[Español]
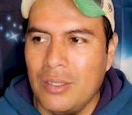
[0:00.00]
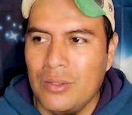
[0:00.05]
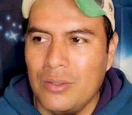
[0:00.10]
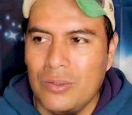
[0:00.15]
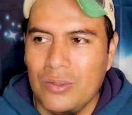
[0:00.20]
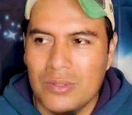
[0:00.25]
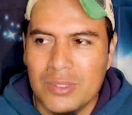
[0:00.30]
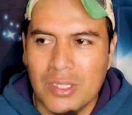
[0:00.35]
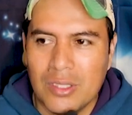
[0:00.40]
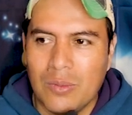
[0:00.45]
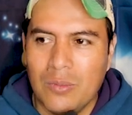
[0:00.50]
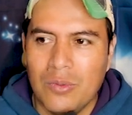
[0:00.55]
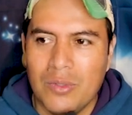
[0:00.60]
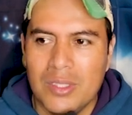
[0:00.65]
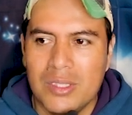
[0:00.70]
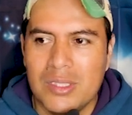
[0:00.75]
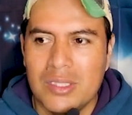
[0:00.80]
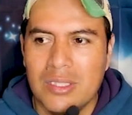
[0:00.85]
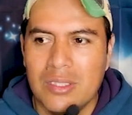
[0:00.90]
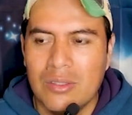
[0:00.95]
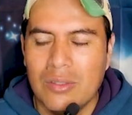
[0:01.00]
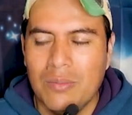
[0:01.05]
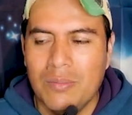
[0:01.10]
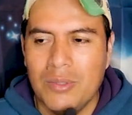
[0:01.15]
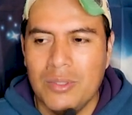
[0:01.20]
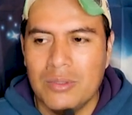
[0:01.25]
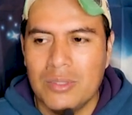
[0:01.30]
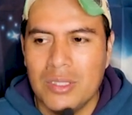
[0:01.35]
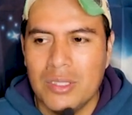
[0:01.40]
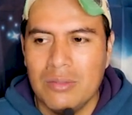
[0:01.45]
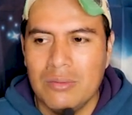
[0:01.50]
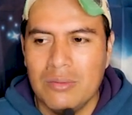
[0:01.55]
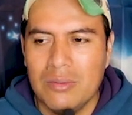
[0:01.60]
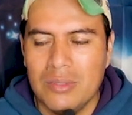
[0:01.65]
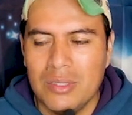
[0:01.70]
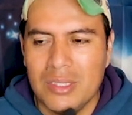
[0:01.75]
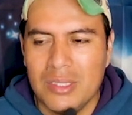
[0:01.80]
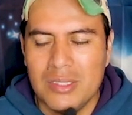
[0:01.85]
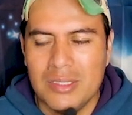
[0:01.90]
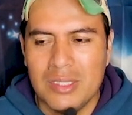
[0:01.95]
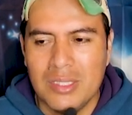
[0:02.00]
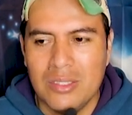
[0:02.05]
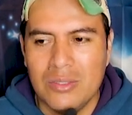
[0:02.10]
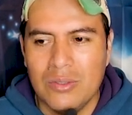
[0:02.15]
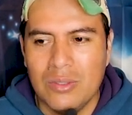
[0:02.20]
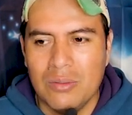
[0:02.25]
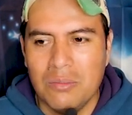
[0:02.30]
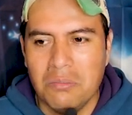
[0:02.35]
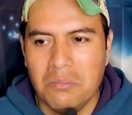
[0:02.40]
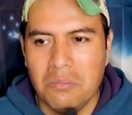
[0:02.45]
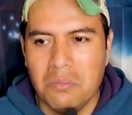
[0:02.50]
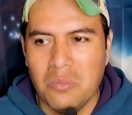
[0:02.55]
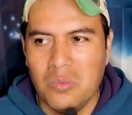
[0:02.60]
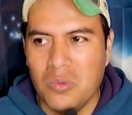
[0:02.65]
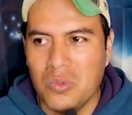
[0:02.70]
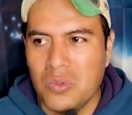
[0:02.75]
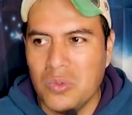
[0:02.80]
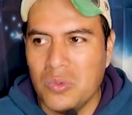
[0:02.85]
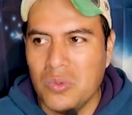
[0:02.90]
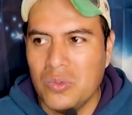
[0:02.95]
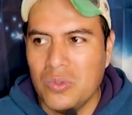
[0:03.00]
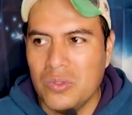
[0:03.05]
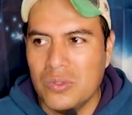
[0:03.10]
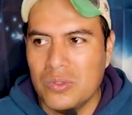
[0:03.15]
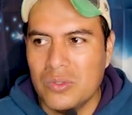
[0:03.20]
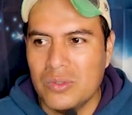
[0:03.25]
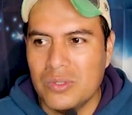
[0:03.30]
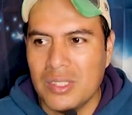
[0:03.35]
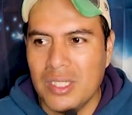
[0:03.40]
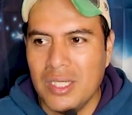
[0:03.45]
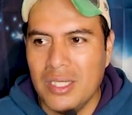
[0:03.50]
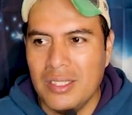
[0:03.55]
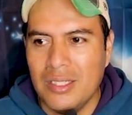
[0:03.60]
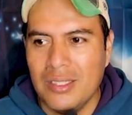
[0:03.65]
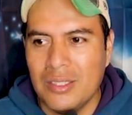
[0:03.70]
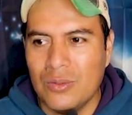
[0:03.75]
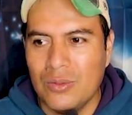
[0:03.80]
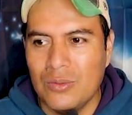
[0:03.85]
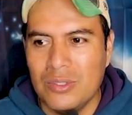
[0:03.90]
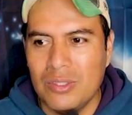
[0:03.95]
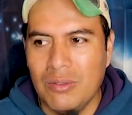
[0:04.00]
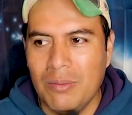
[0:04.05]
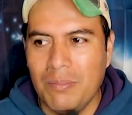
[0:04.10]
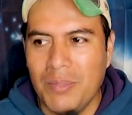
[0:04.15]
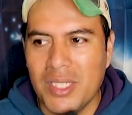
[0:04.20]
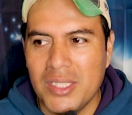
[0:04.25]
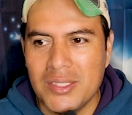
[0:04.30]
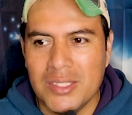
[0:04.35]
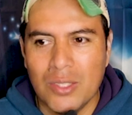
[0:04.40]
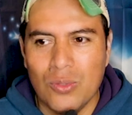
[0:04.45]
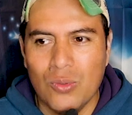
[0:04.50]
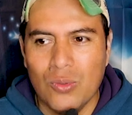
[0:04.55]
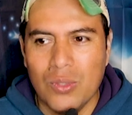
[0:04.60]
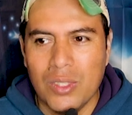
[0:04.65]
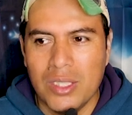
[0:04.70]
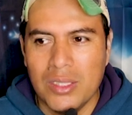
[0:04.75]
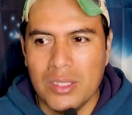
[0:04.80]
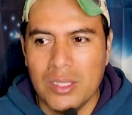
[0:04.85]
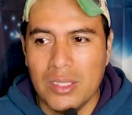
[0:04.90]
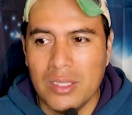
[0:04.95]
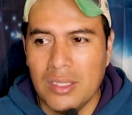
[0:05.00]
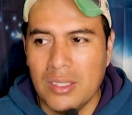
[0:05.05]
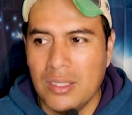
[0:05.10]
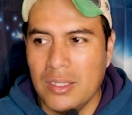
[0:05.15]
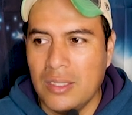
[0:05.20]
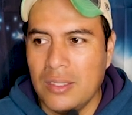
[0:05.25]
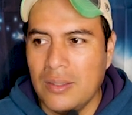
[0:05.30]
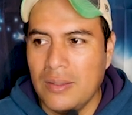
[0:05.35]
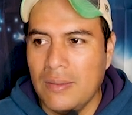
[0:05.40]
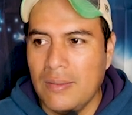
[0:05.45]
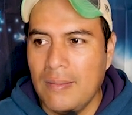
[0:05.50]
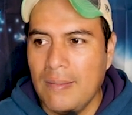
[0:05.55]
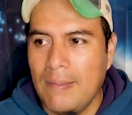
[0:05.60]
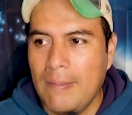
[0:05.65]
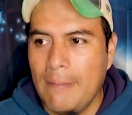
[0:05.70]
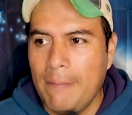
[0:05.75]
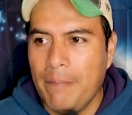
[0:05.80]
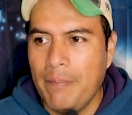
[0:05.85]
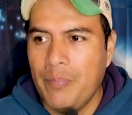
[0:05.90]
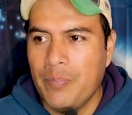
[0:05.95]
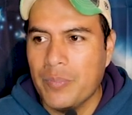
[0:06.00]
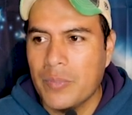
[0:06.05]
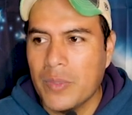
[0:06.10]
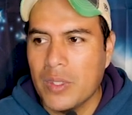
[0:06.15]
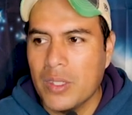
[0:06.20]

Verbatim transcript: No sé cómo decirlo, pero tiene un diseño muy curioso. O sea, inclusive parece juguete. hizo mucho más negocio.